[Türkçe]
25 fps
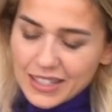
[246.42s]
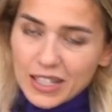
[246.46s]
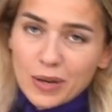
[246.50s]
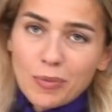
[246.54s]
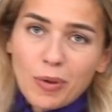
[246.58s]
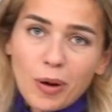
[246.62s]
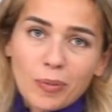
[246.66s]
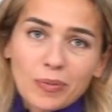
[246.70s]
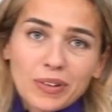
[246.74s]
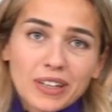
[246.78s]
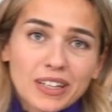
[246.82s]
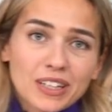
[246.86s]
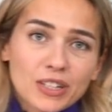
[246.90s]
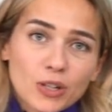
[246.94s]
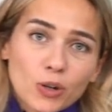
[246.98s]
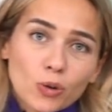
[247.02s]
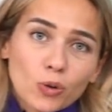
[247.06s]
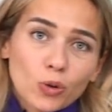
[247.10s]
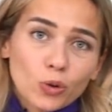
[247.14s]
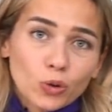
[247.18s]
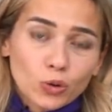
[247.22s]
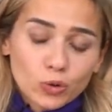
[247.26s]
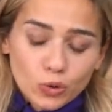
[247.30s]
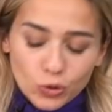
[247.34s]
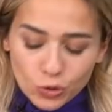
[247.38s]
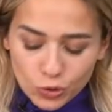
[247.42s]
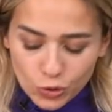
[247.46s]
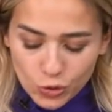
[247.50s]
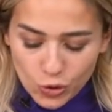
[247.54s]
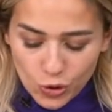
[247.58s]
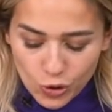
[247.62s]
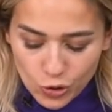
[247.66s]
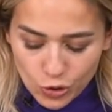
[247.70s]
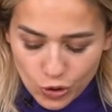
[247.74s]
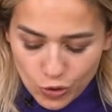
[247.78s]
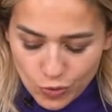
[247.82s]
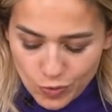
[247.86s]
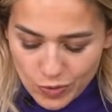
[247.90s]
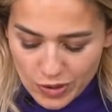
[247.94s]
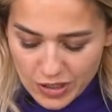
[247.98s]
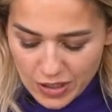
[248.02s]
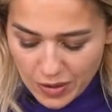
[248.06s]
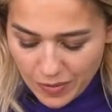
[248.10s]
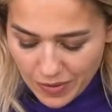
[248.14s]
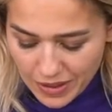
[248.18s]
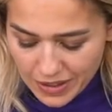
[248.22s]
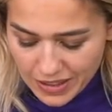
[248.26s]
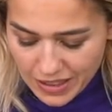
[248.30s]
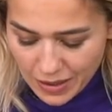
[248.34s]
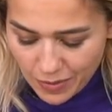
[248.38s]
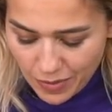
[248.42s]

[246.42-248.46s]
Tamam iyice koyulduğunu gördüğümüz zaman